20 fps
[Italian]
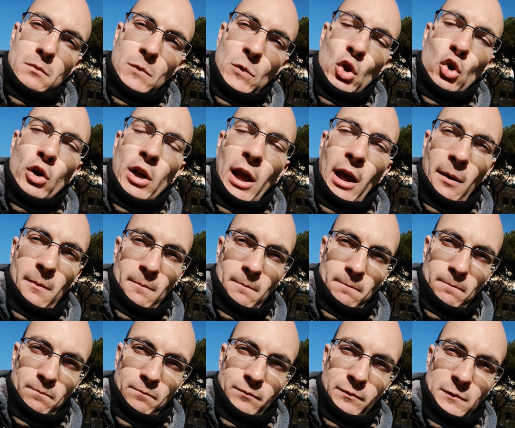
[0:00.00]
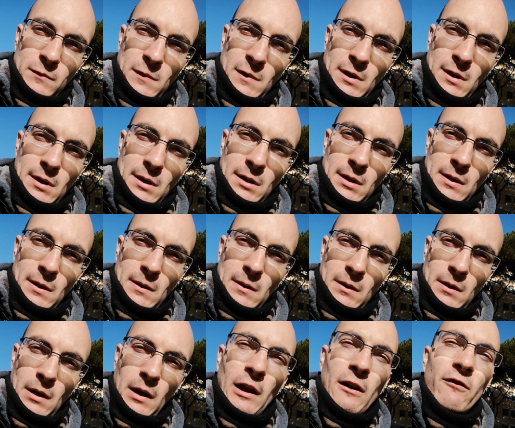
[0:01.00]
non è
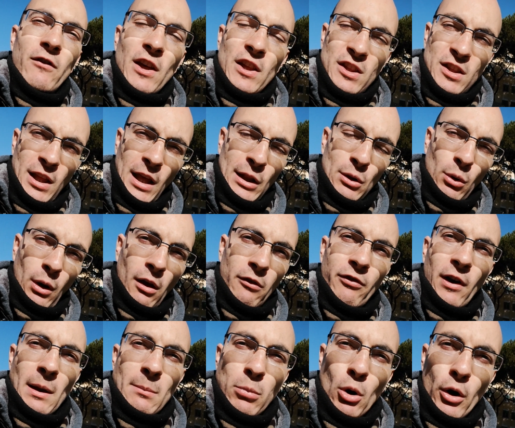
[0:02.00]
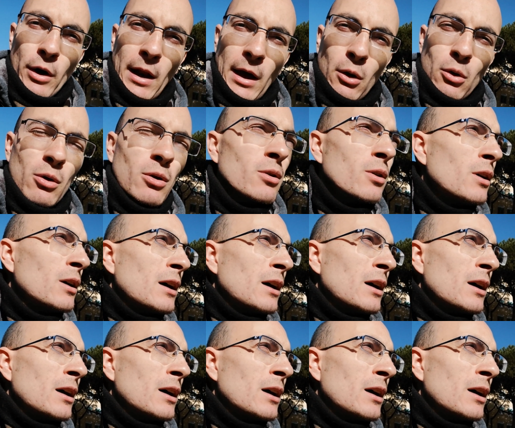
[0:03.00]
il vestito che fa il monaco,